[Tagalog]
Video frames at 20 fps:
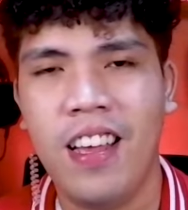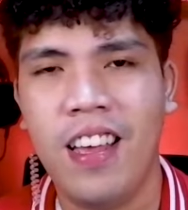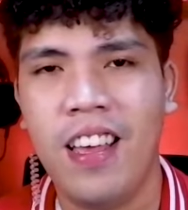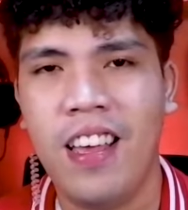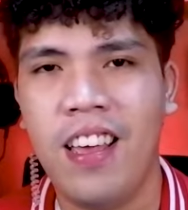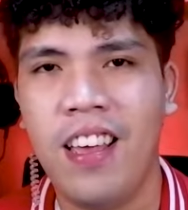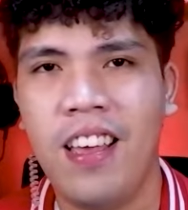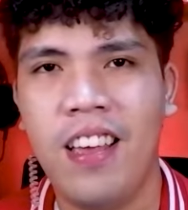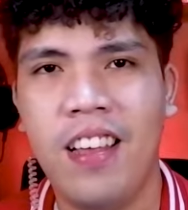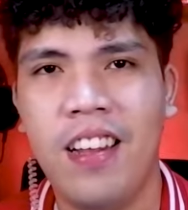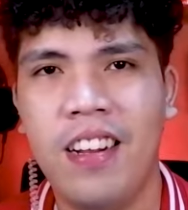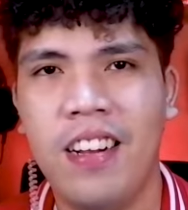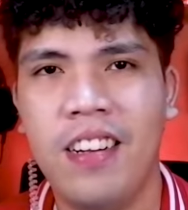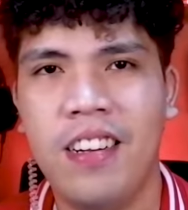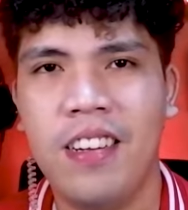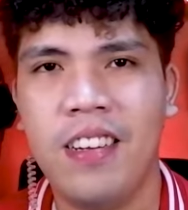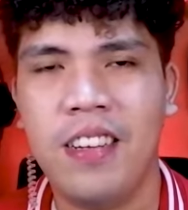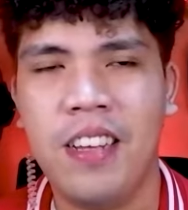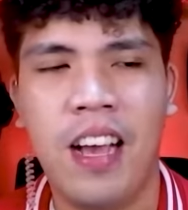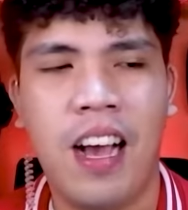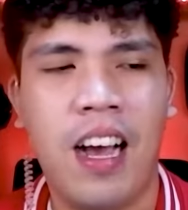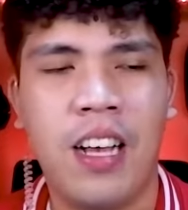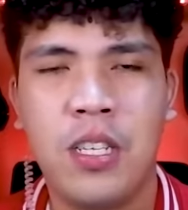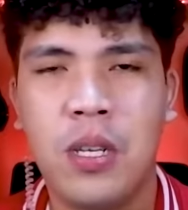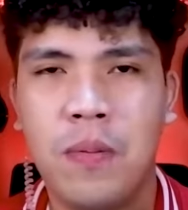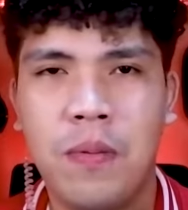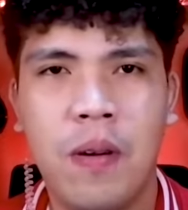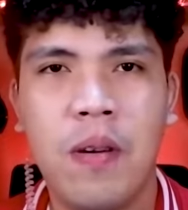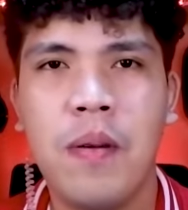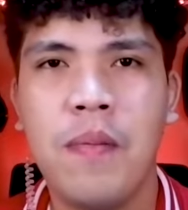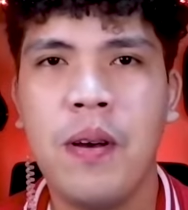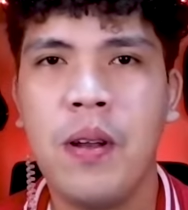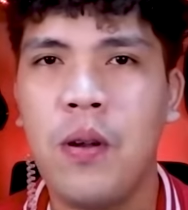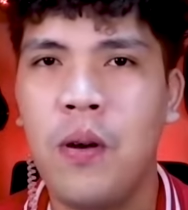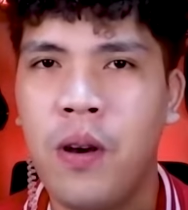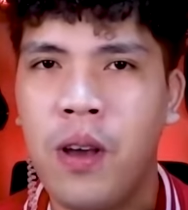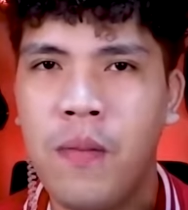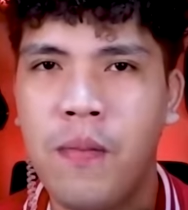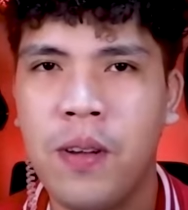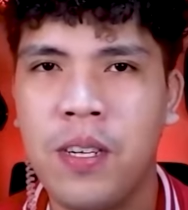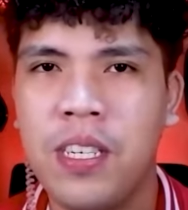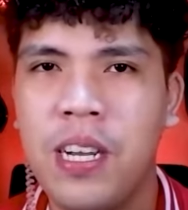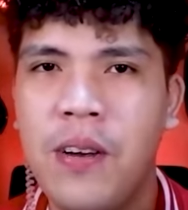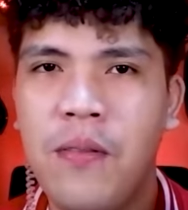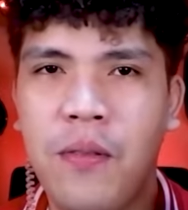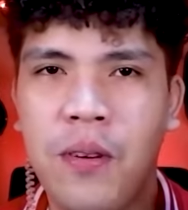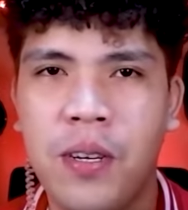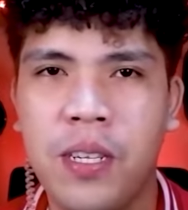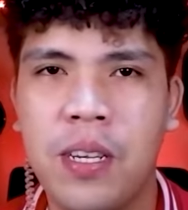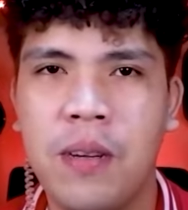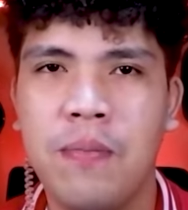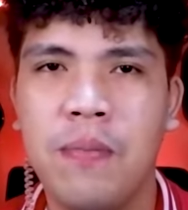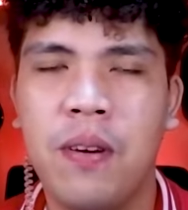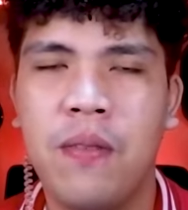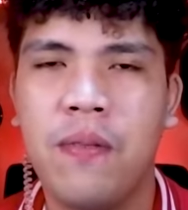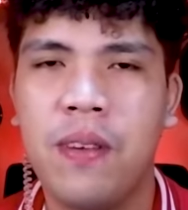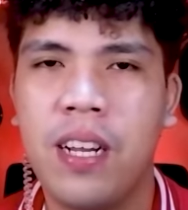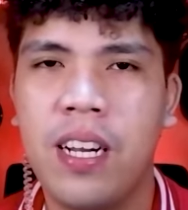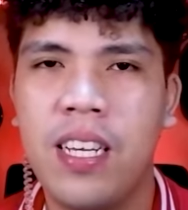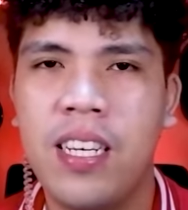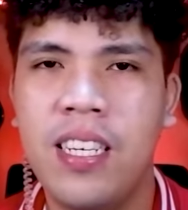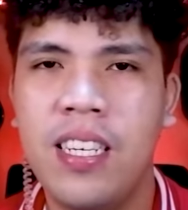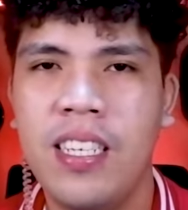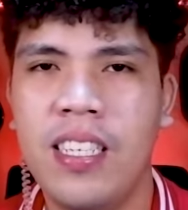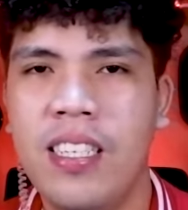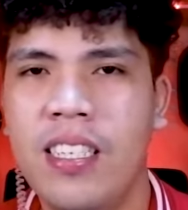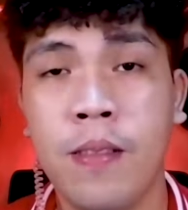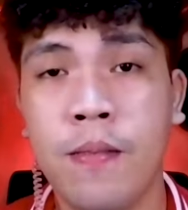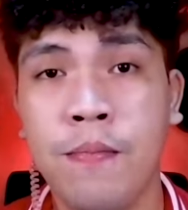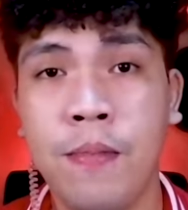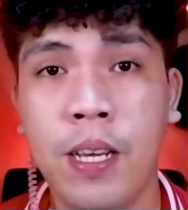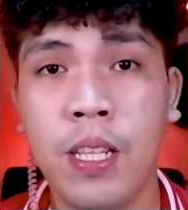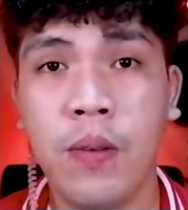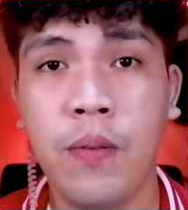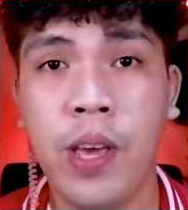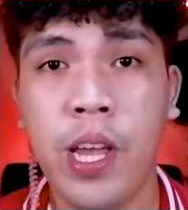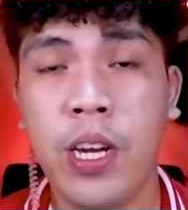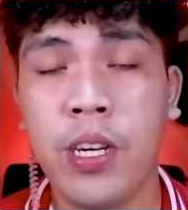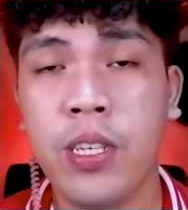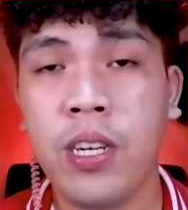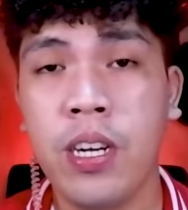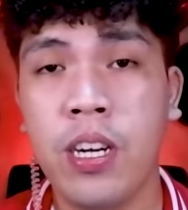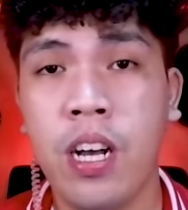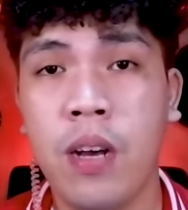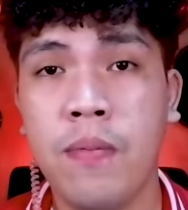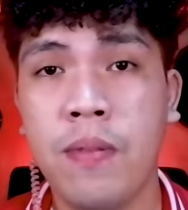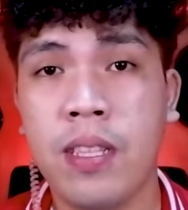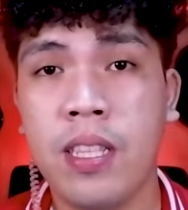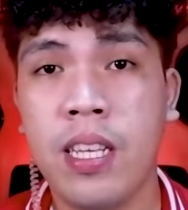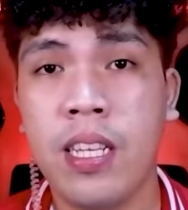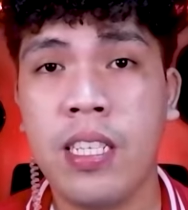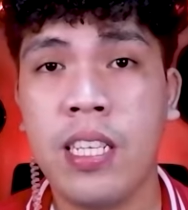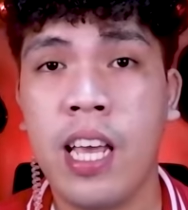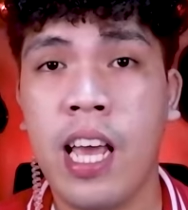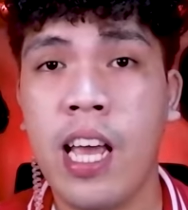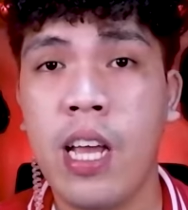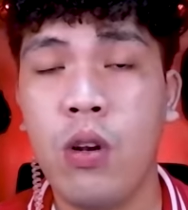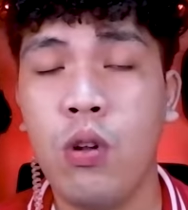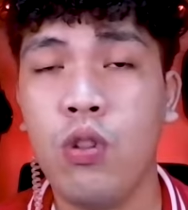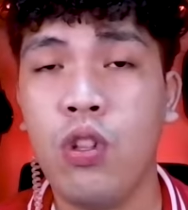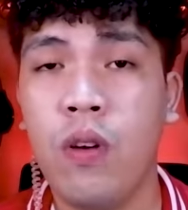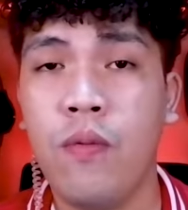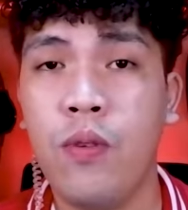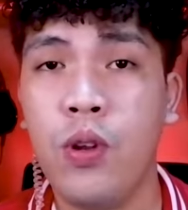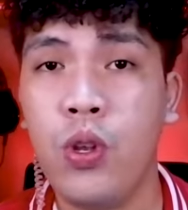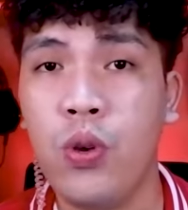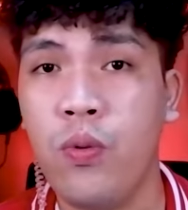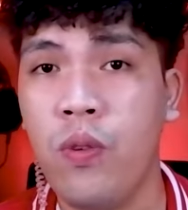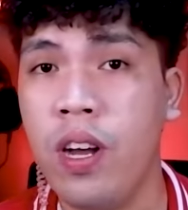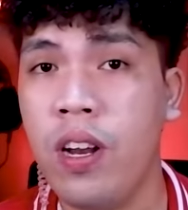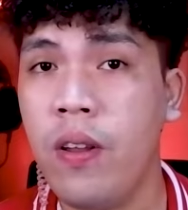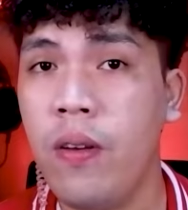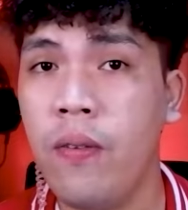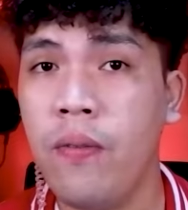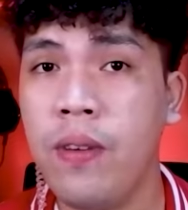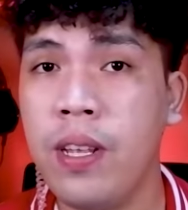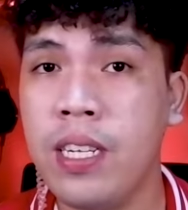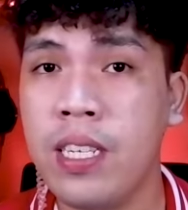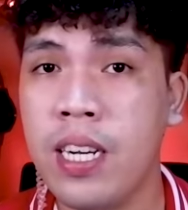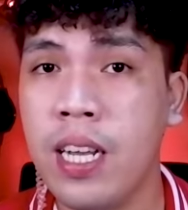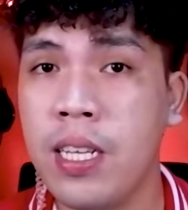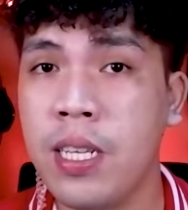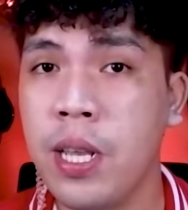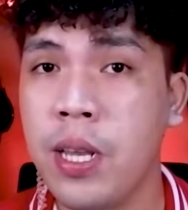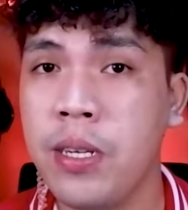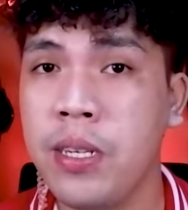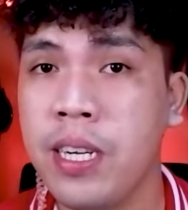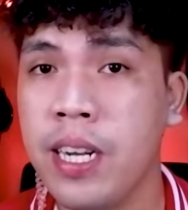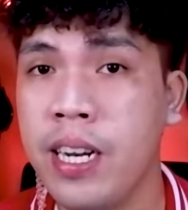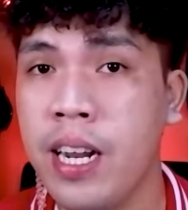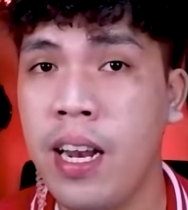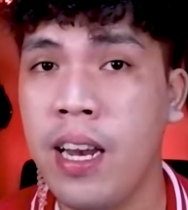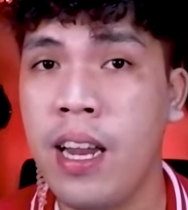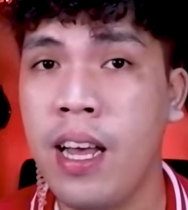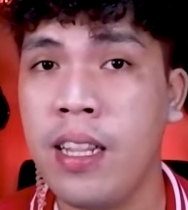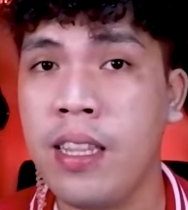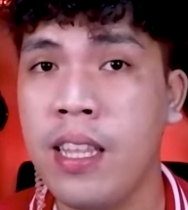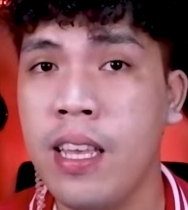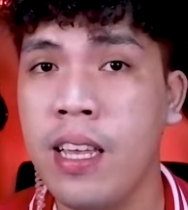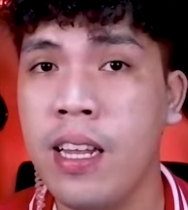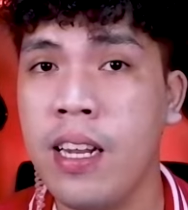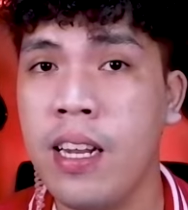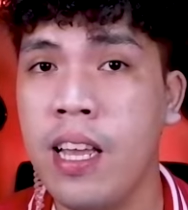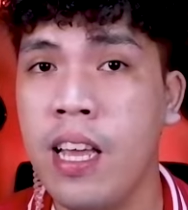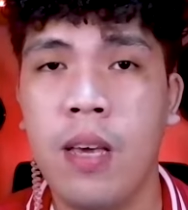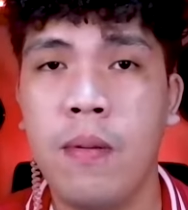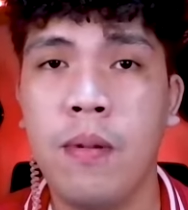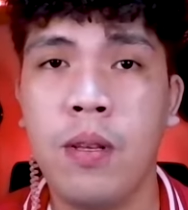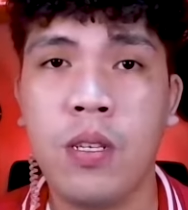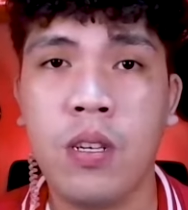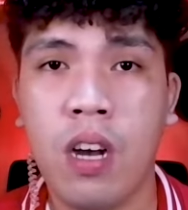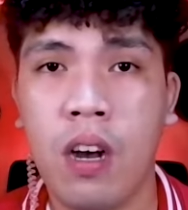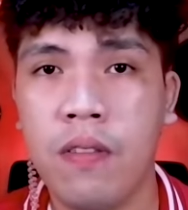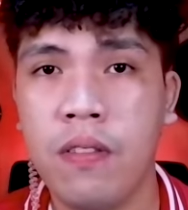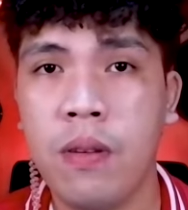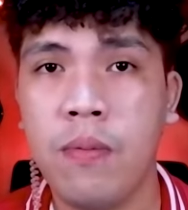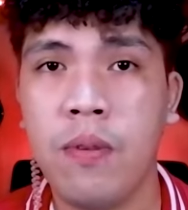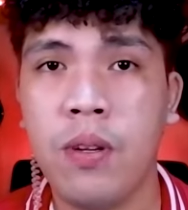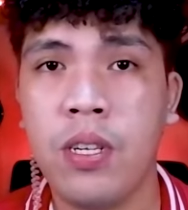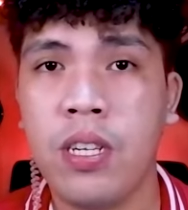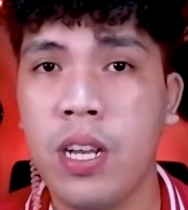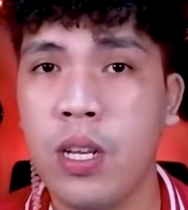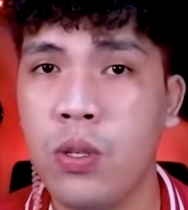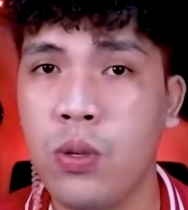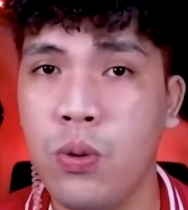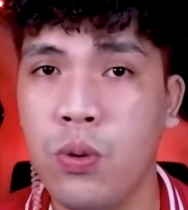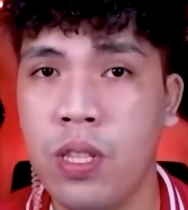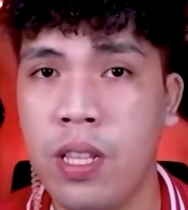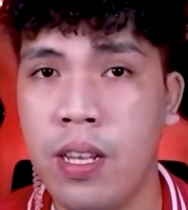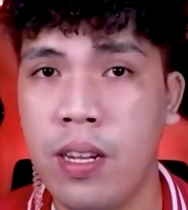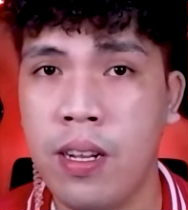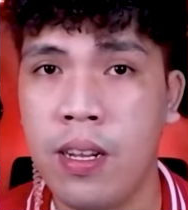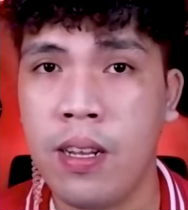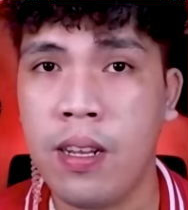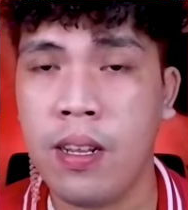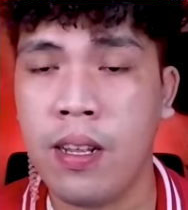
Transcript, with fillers: And yeah, sobrang naman okay pa siya, working perfectly. By the way, ergonomic din si Halo W1. Fit siya sa ear canal natin and eh, mas comfortable siya suotin.